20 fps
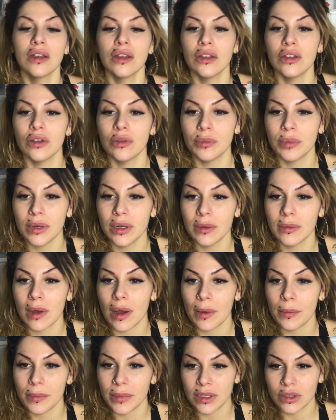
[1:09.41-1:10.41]
Io
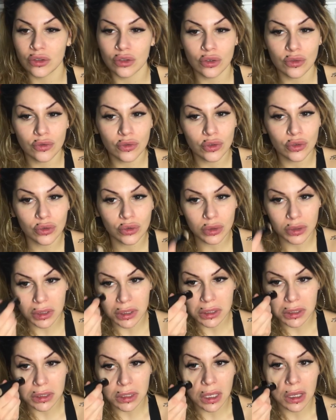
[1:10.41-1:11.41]
prima metto il
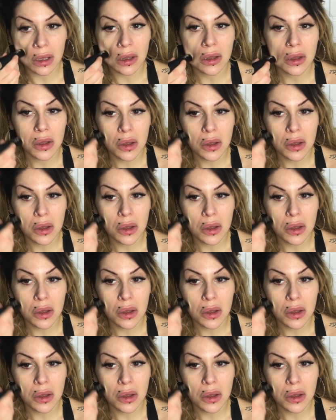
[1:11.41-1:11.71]
fondotinta